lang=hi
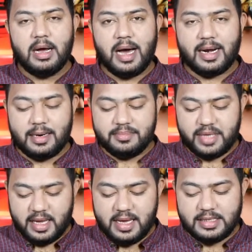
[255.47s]
कार्यक्रम
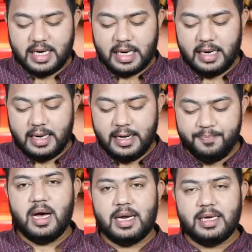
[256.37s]
तय किया जा रहा है
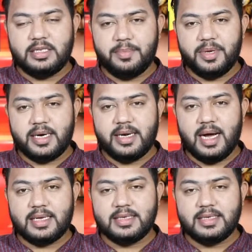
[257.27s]
हालांकि जेपी नड्डा